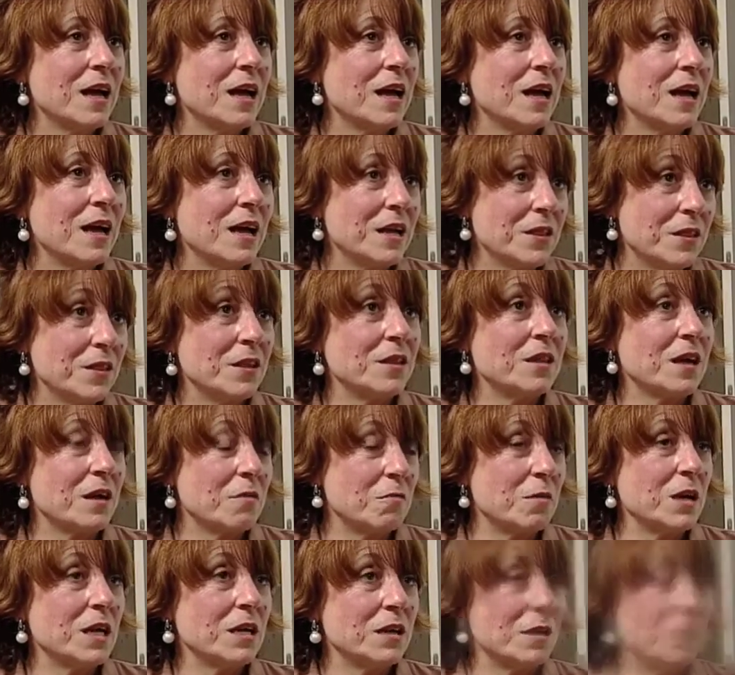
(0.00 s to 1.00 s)
a
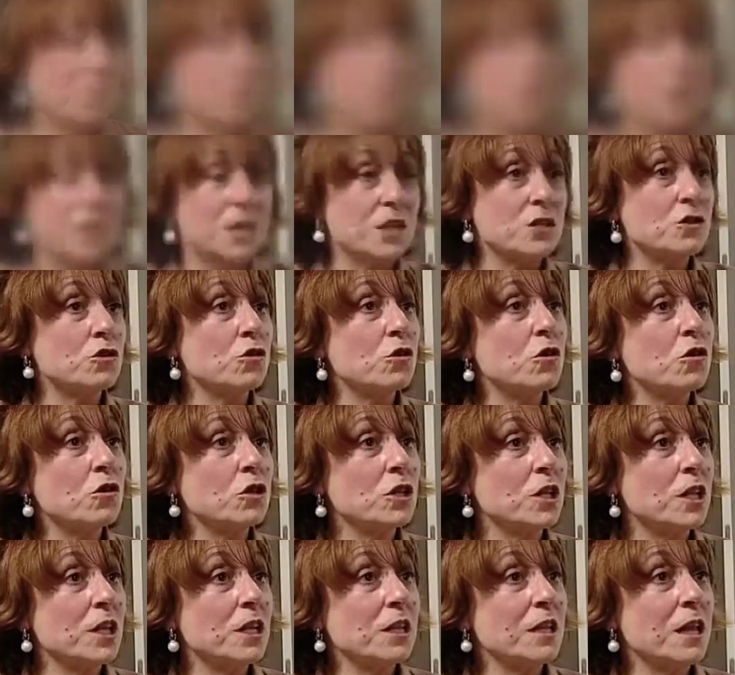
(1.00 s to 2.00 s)
editarme el libro. Y estoy
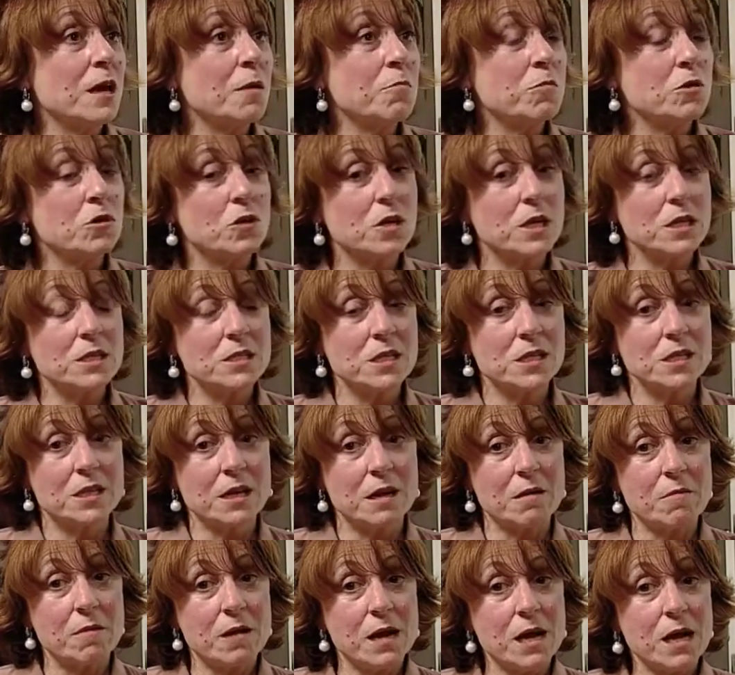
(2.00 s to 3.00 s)
contenta porque se
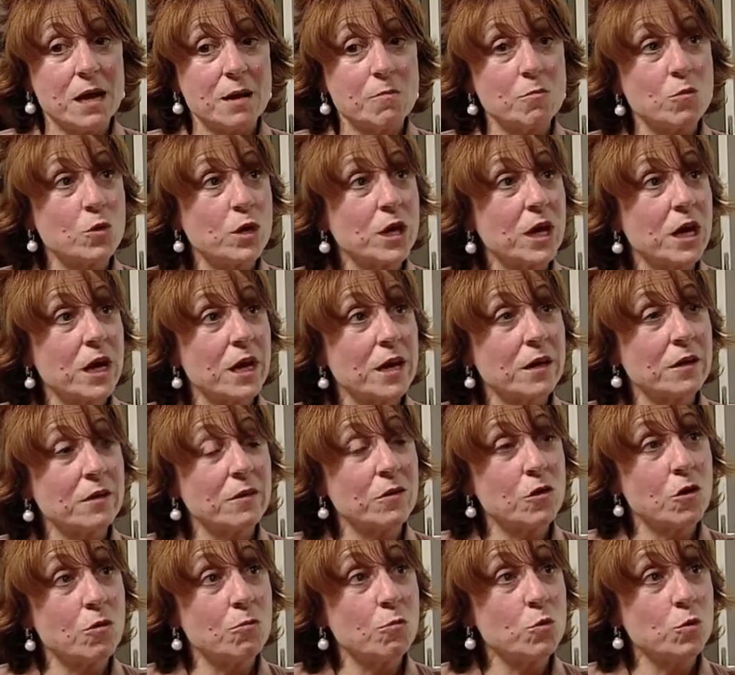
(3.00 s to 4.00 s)
trabaja muy en
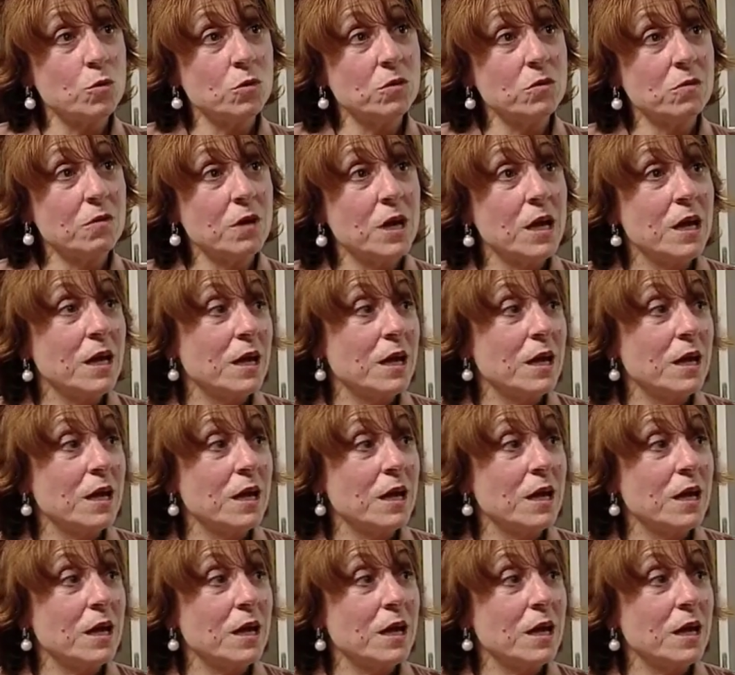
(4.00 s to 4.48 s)
común,